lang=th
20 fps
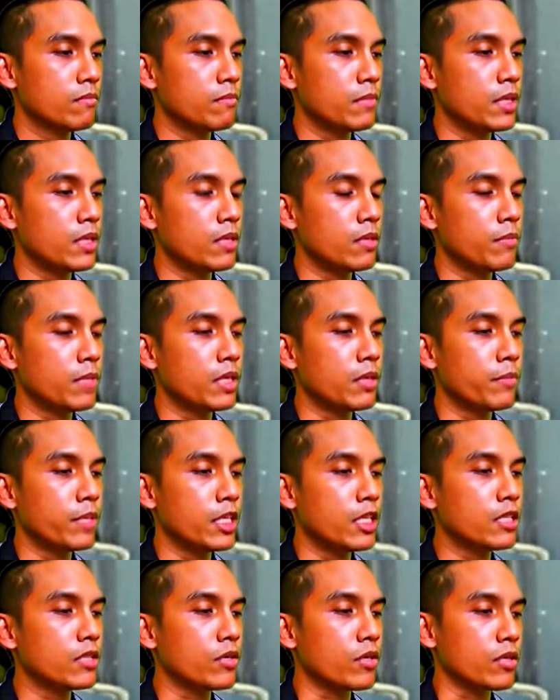มีมีมี
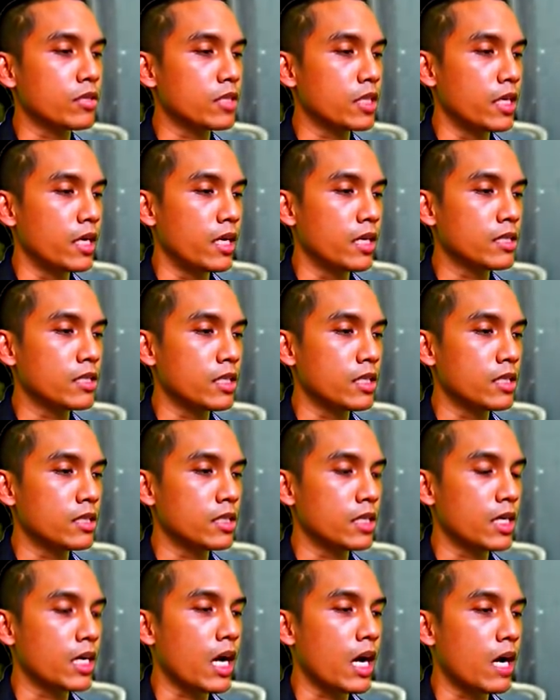ได้สองสีสี
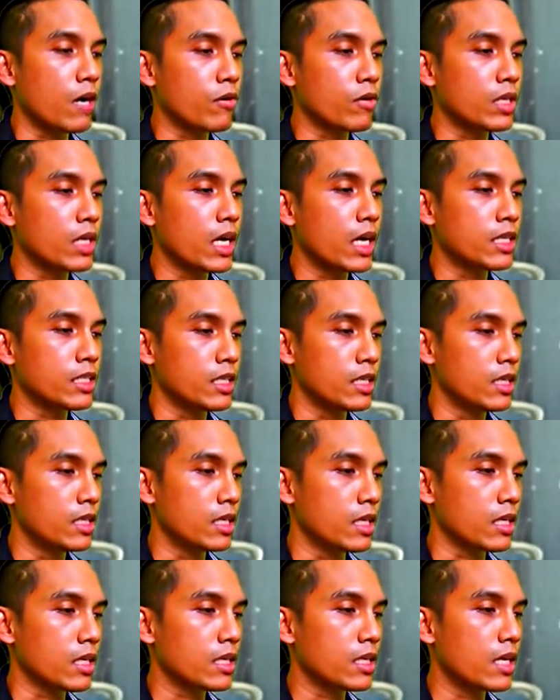สีขาวก็ได้สีเห
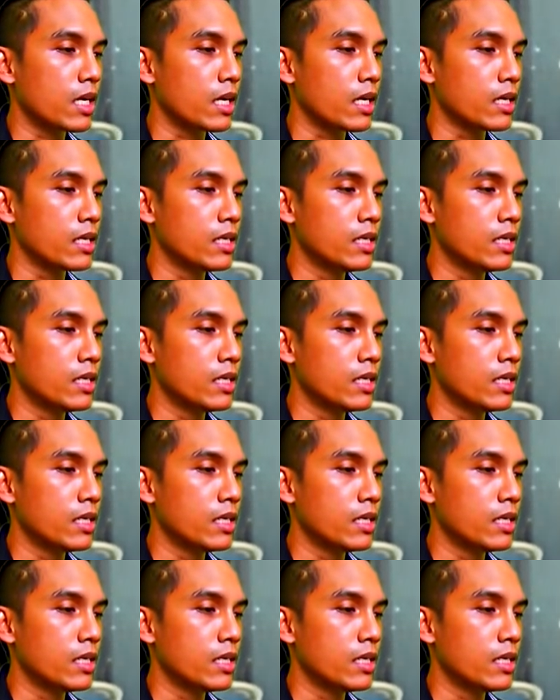ลืองก็ได้